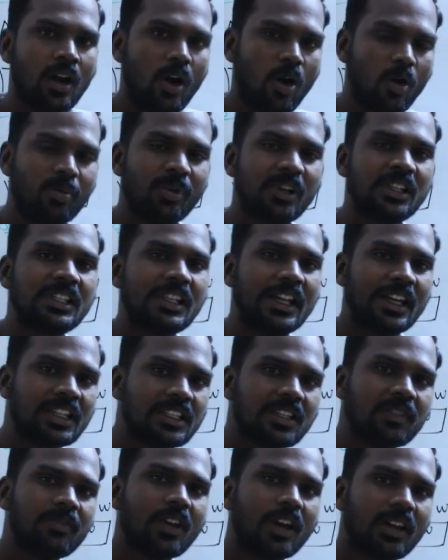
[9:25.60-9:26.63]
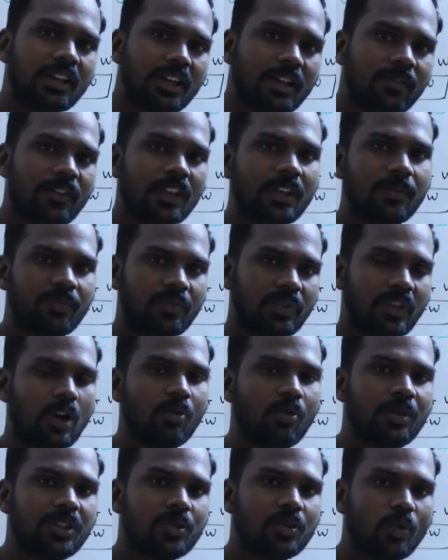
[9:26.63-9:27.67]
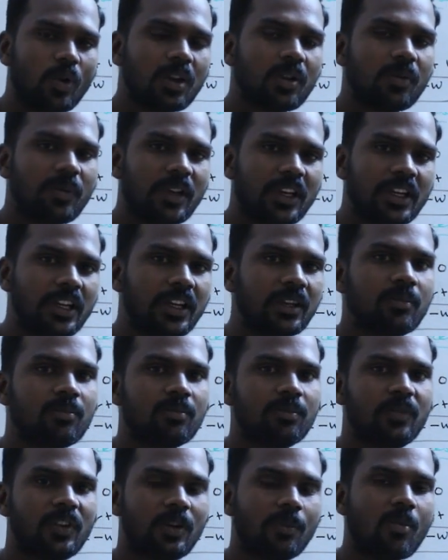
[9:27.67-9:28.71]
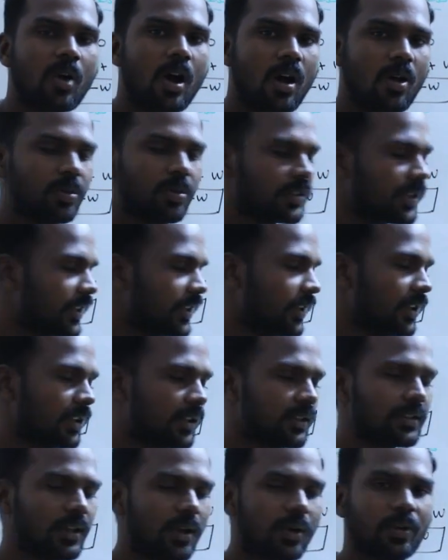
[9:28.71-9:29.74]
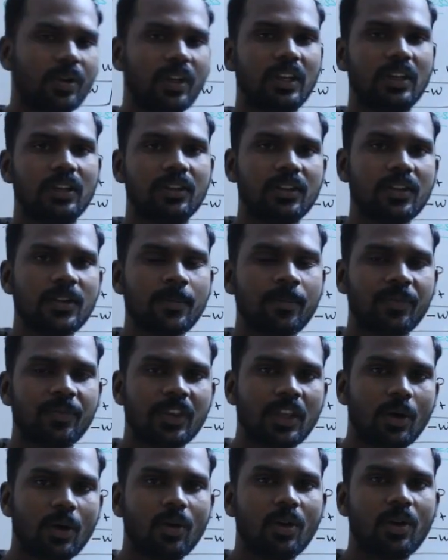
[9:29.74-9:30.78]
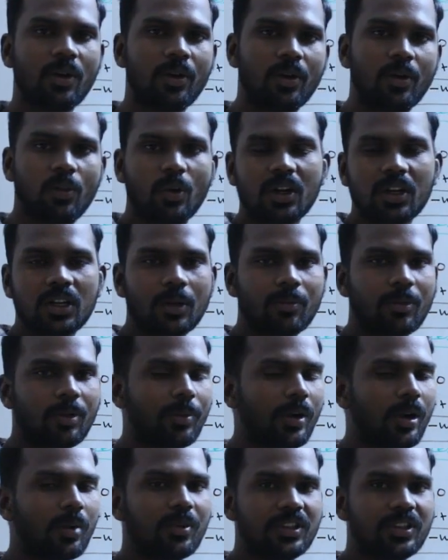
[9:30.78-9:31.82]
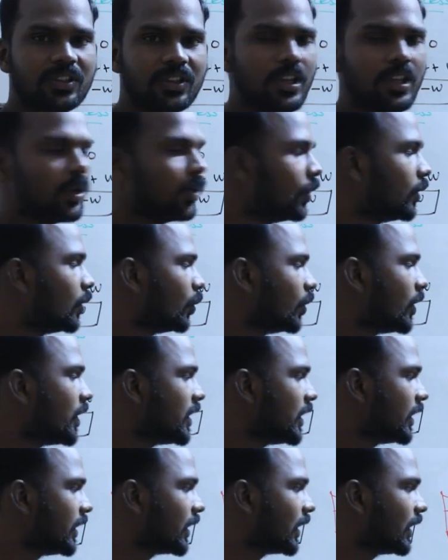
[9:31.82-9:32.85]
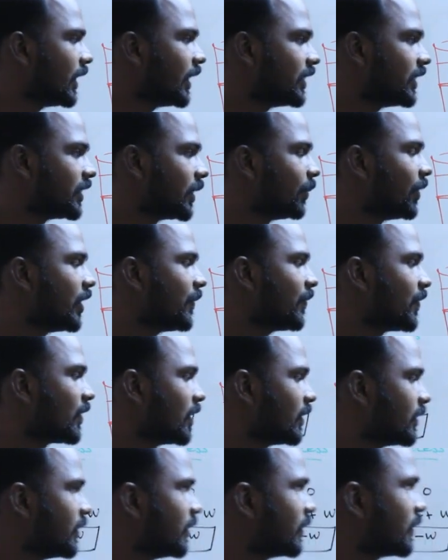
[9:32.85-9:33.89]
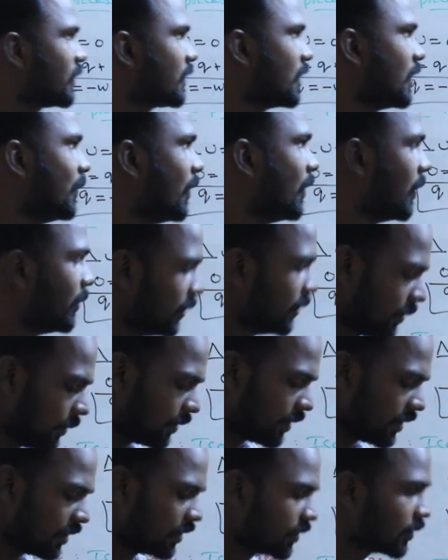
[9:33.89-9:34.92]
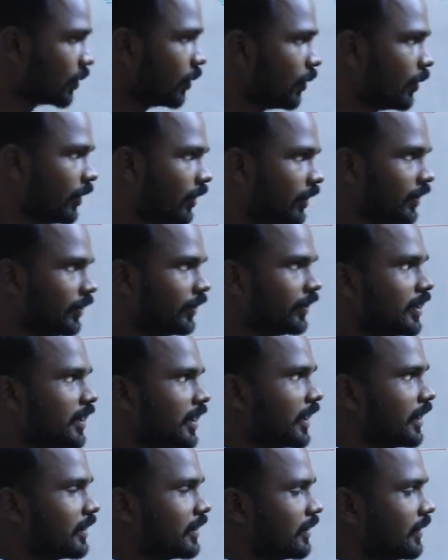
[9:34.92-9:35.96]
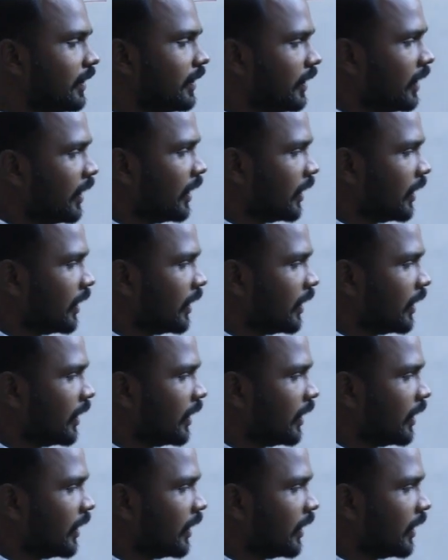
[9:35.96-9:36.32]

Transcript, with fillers: how much energy we are giving how much work we done from outside அதாவது சரௌண்டிங்லேருந்து எவ்வளோ ஒர்க் நம்ம பண்ணமோ இஸ் ஈக்குவல் டு தி இன்டர்னல் எனர்ஜி ஆஃப் த சிஸ்டம் அப்படின்னு சொல்லிட்டு சொல்லுவாங்க இது வந்து கேஸ் த்ரீ